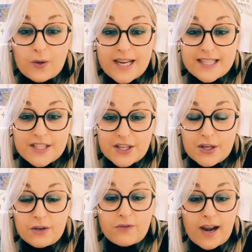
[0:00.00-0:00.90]

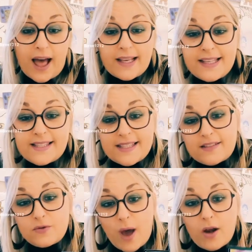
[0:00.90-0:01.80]
adore Voilà, ici
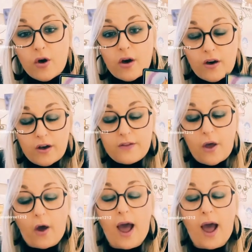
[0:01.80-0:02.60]
tu as le runner.